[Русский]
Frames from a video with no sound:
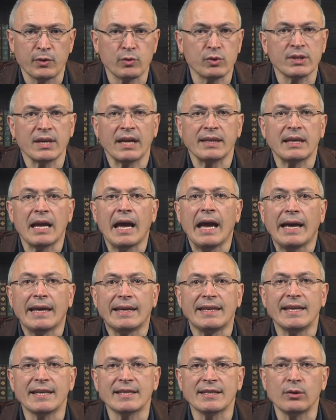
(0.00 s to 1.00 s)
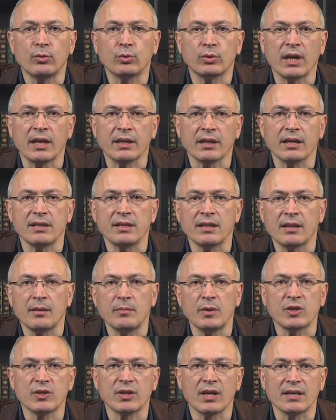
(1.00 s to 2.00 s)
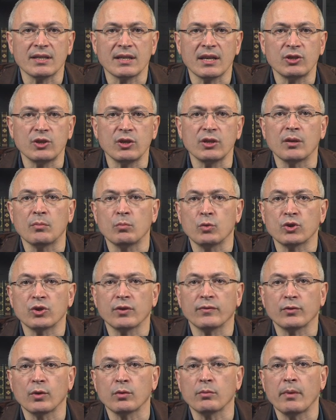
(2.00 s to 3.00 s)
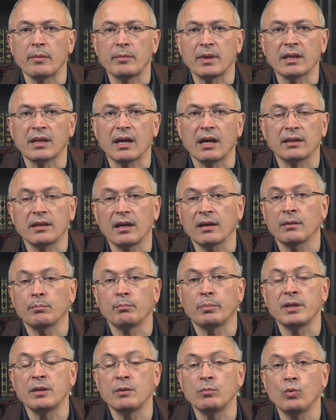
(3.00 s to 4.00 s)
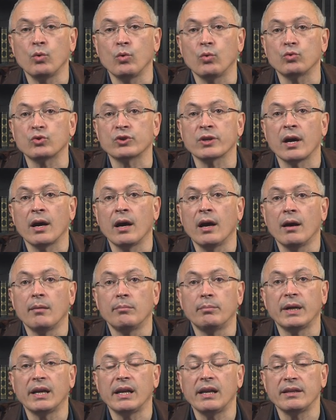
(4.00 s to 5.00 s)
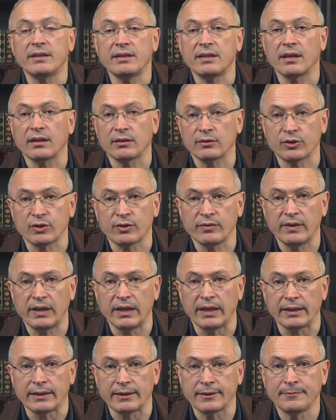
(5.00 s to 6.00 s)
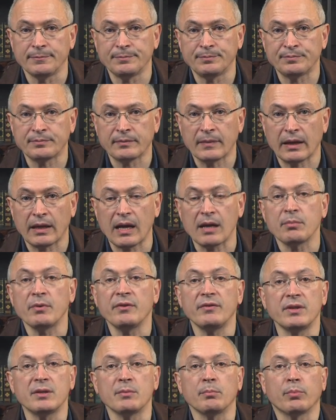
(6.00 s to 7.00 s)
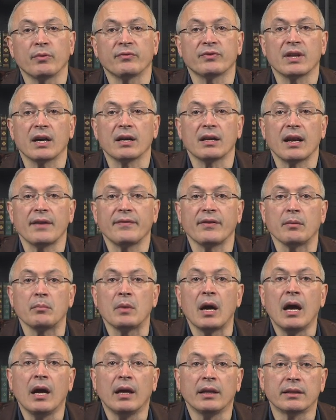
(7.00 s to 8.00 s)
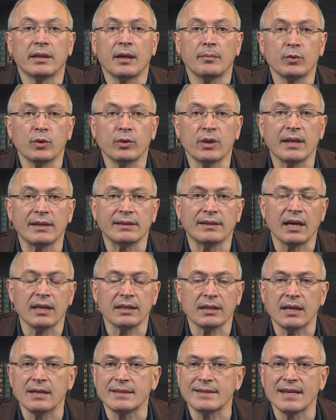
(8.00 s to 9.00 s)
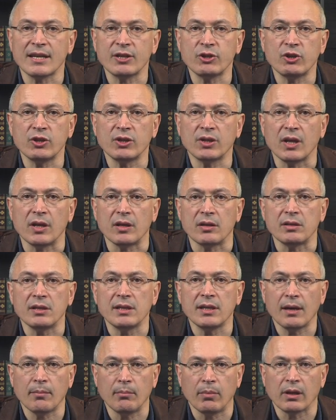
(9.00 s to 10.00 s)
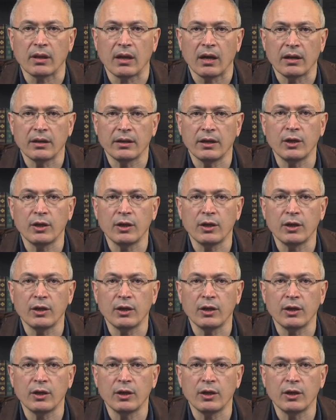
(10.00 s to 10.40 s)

И узнать, есть ли у танка динамическая защита, можно в тот момент, когда по нему уже прилетел джавелин. Как мы видим по фотографиям, на многих танках защиты не было.